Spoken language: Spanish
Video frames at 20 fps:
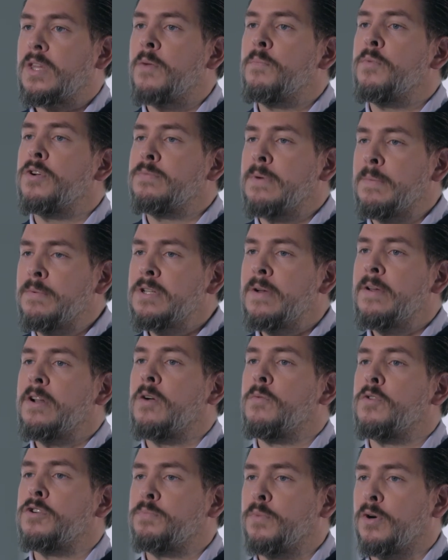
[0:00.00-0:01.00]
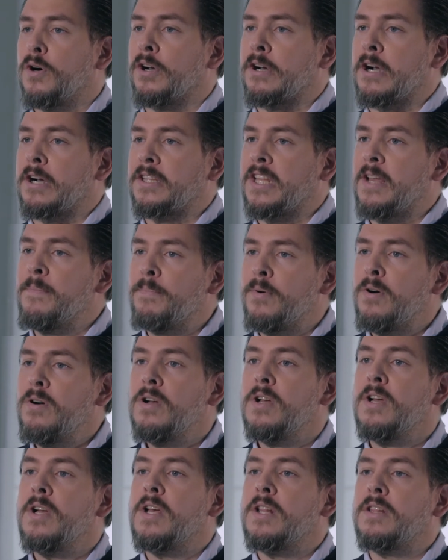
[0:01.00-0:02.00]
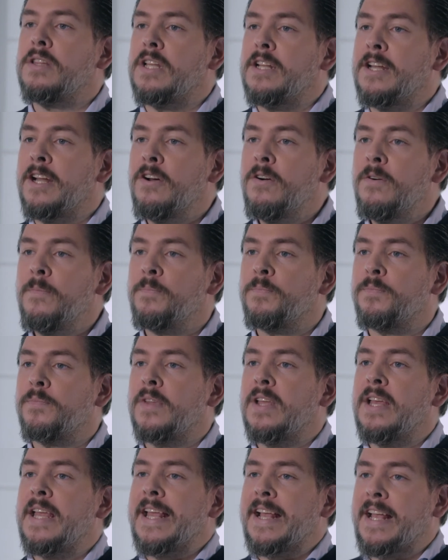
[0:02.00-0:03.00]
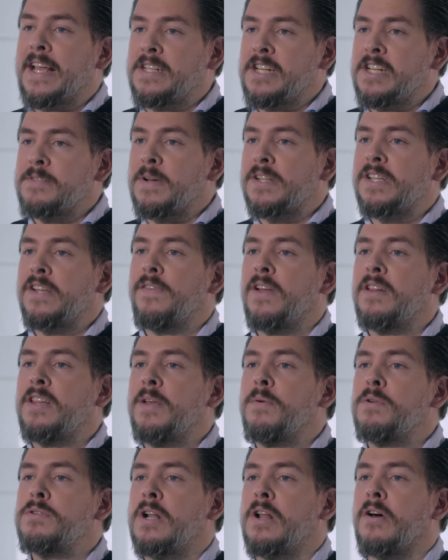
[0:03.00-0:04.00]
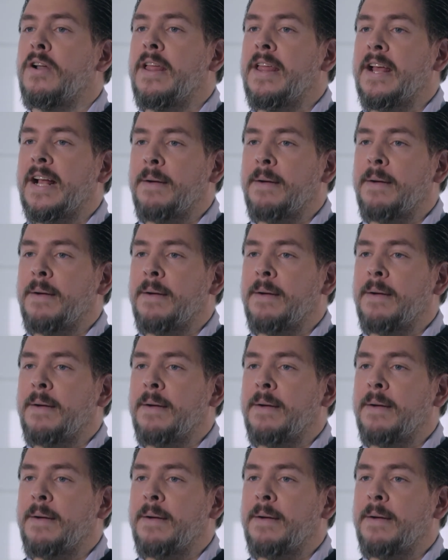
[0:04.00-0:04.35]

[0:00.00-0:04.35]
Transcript: Pues vamos a ver cómo os puedo ahorrar tiempo, dinero y que seáis más efectivos a la hora de